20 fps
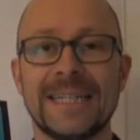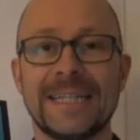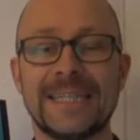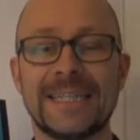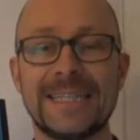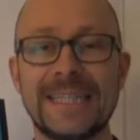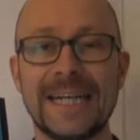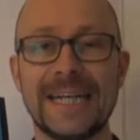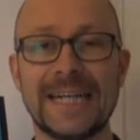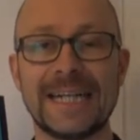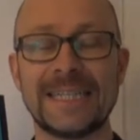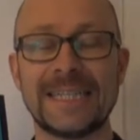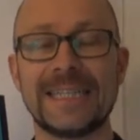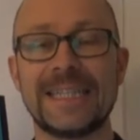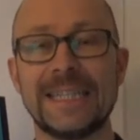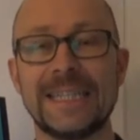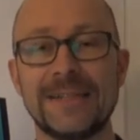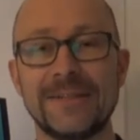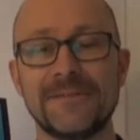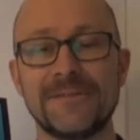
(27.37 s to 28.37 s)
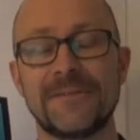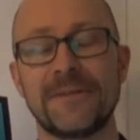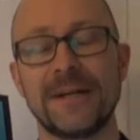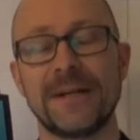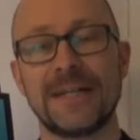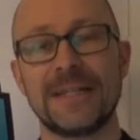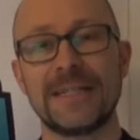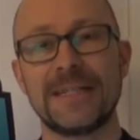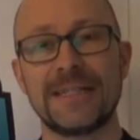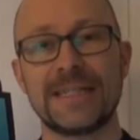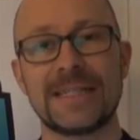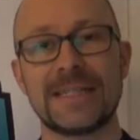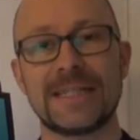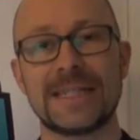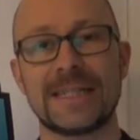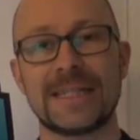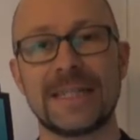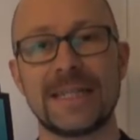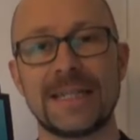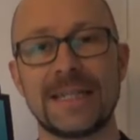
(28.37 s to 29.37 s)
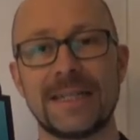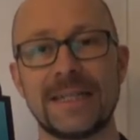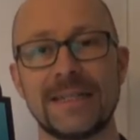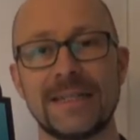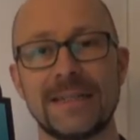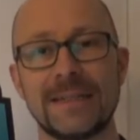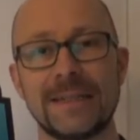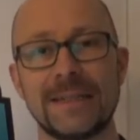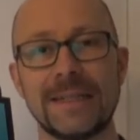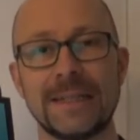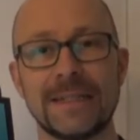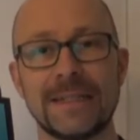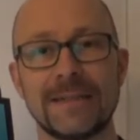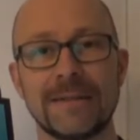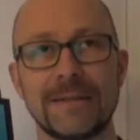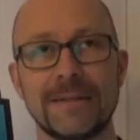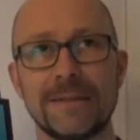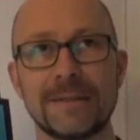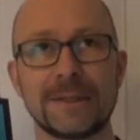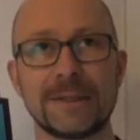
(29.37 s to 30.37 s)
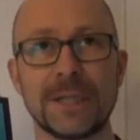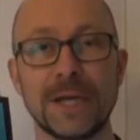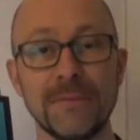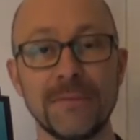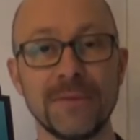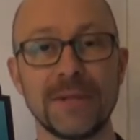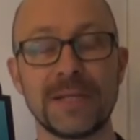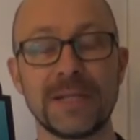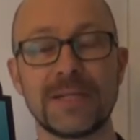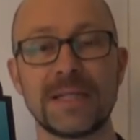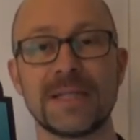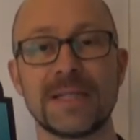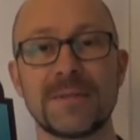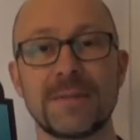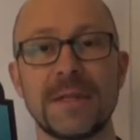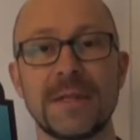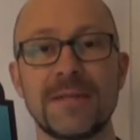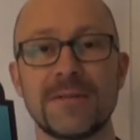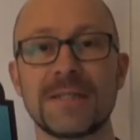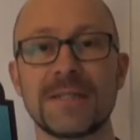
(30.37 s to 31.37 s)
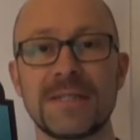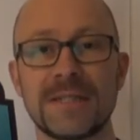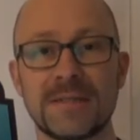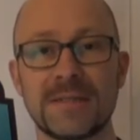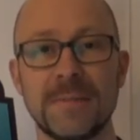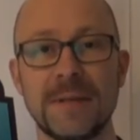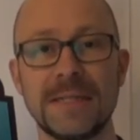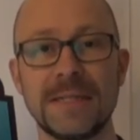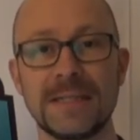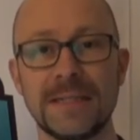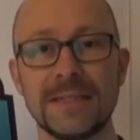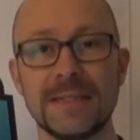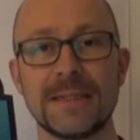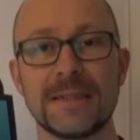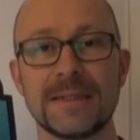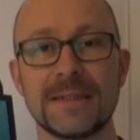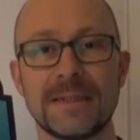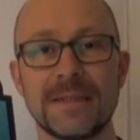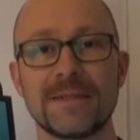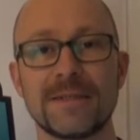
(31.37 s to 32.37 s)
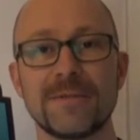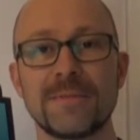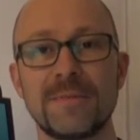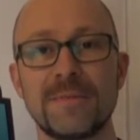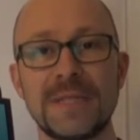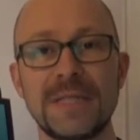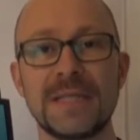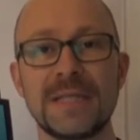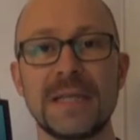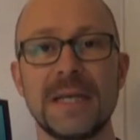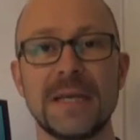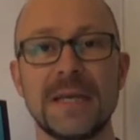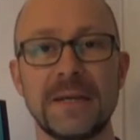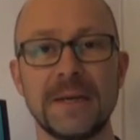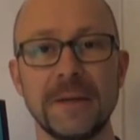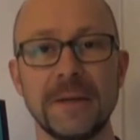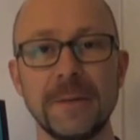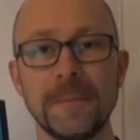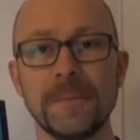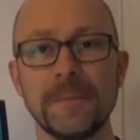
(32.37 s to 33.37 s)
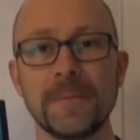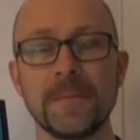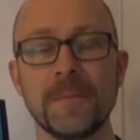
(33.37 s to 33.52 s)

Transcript: Ja, jedenfalls ja, äh, schreiben wir das Jahr 2020, es ist also ein bisschen her.